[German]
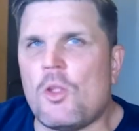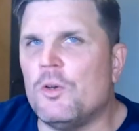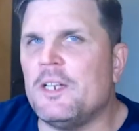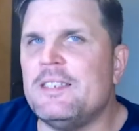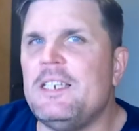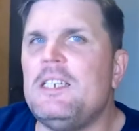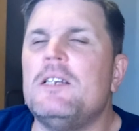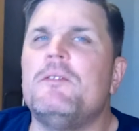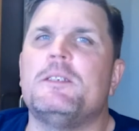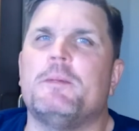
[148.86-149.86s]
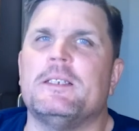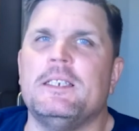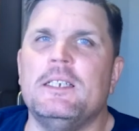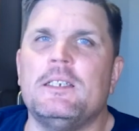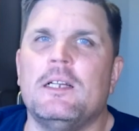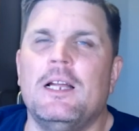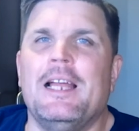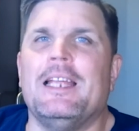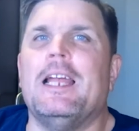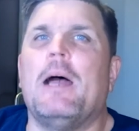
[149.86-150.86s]
Und dann seht ihr, was passiert.
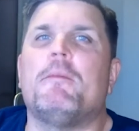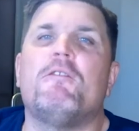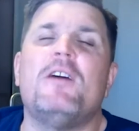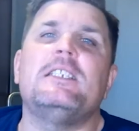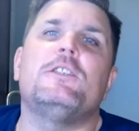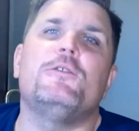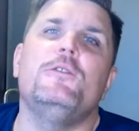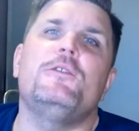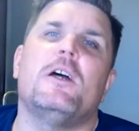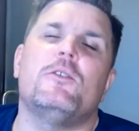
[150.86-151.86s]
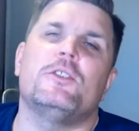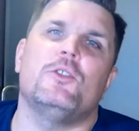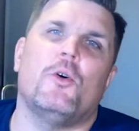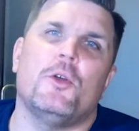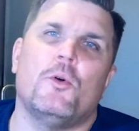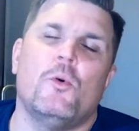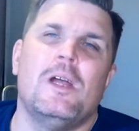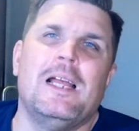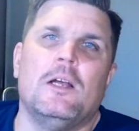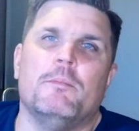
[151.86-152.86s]
Ihr habt fast 5000
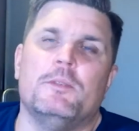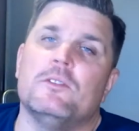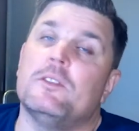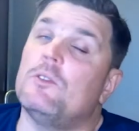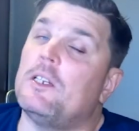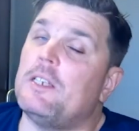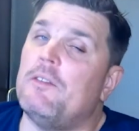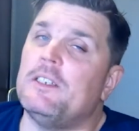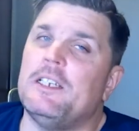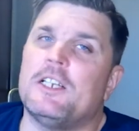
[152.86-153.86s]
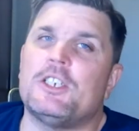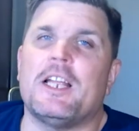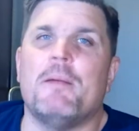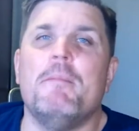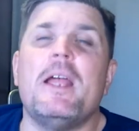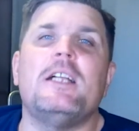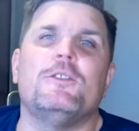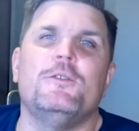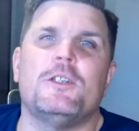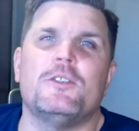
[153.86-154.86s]
Euro beziehungsweise sogar teilweise je nach Strecke mehr
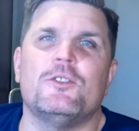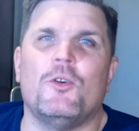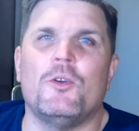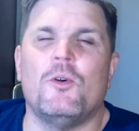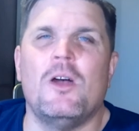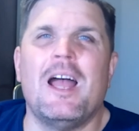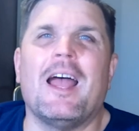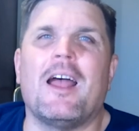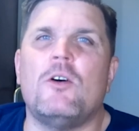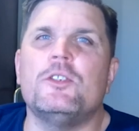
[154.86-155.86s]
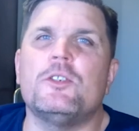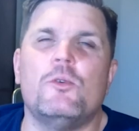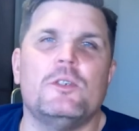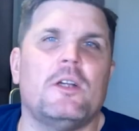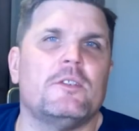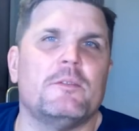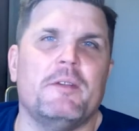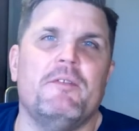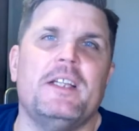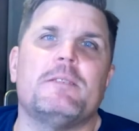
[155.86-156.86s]
als 5000 Euro rausgeholt aus
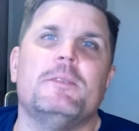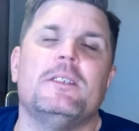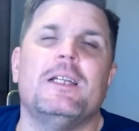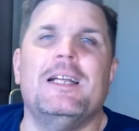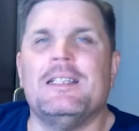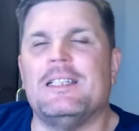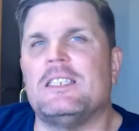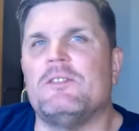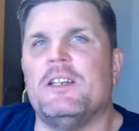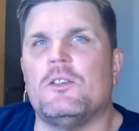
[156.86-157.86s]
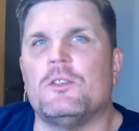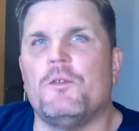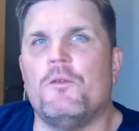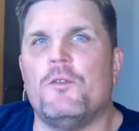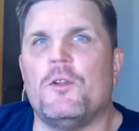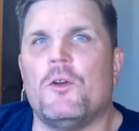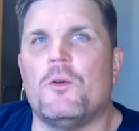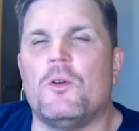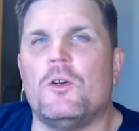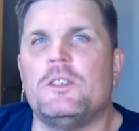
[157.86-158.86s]
einem Investment, das 2500
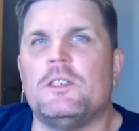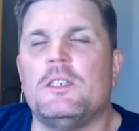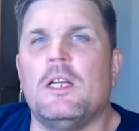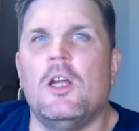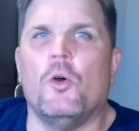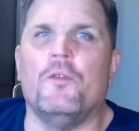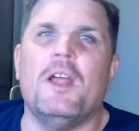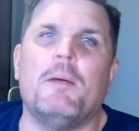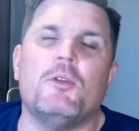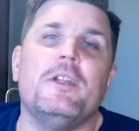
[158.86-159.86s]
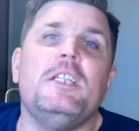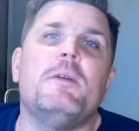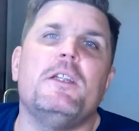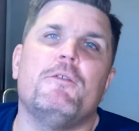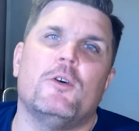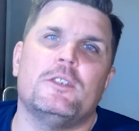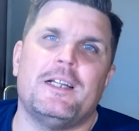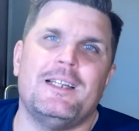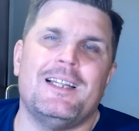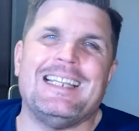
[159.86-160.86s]
Euro kostet. Und wir haben noch nicht mal die
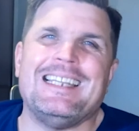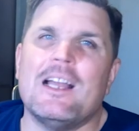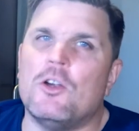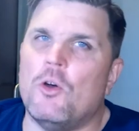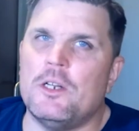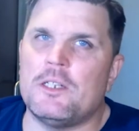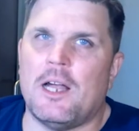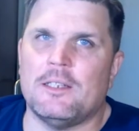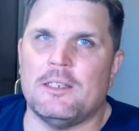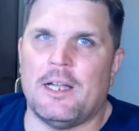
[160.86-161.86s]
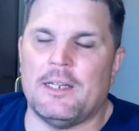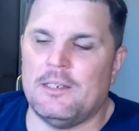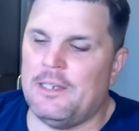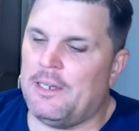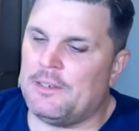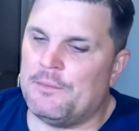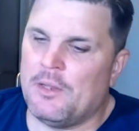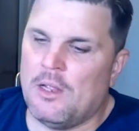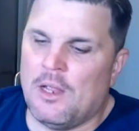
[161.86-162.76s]
Vorteile der Goldkarte reingelegt.